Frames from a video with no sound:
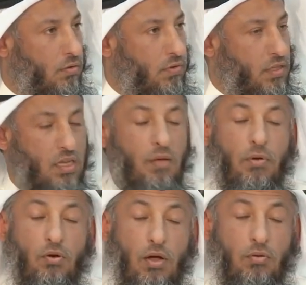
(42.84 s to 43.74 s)

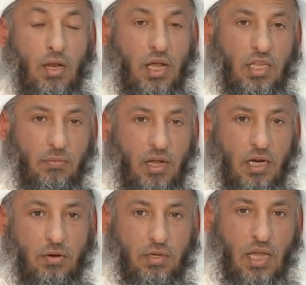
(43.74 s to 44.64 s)
فتدبروا قول الله
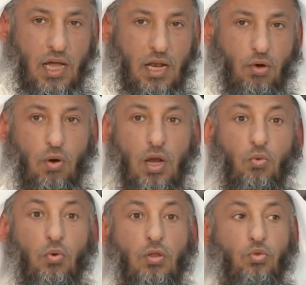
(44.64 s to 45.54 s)
تبارك وتعالى
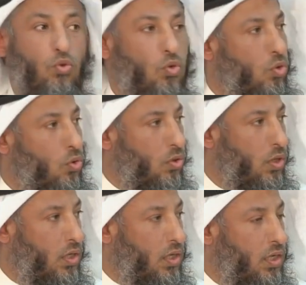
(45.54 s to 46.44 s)
ولو ردوه
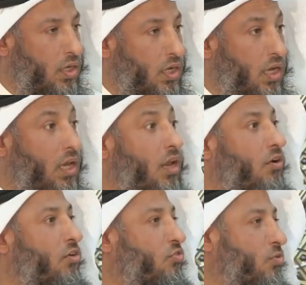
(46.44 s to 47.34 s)
الى
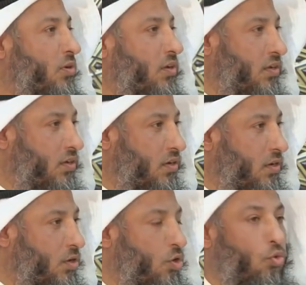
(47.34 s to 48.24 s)
الرسول
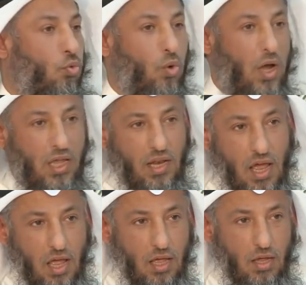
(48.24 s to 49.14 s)

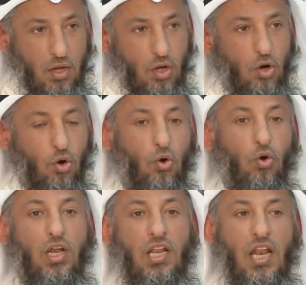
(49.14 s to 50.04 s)
والى
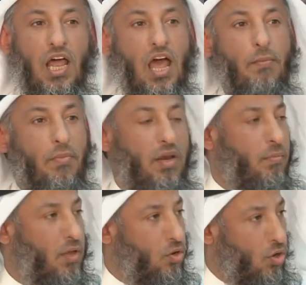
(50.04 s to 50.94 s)
اولي الامر
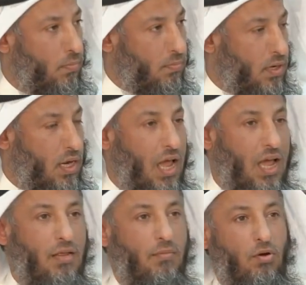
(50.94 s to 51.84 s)
منهم
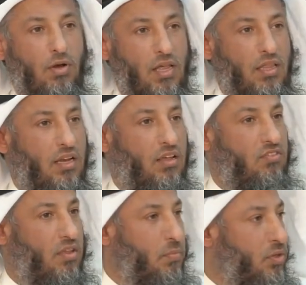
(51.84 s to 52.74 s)
لعلمه الذين
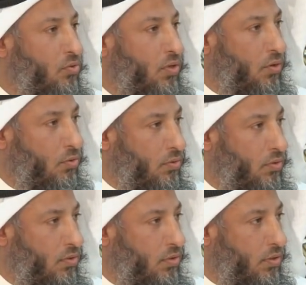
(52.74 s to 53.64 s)
يستنبطونه
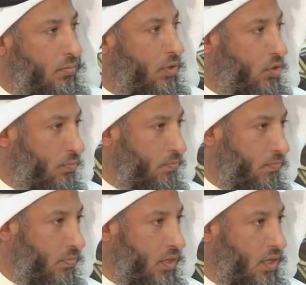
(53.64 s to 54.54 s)
منهم
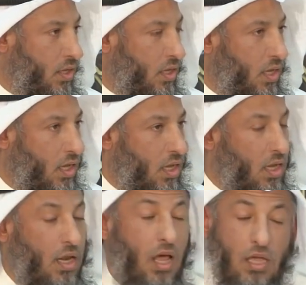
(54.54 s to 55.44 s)

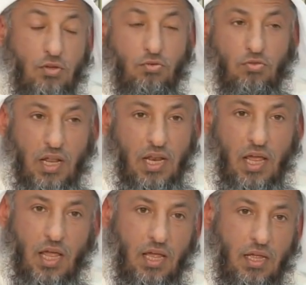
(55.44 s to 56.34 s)
لا يجوز
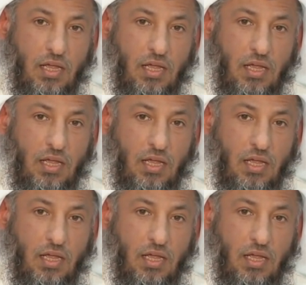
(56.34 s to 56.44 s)
لنا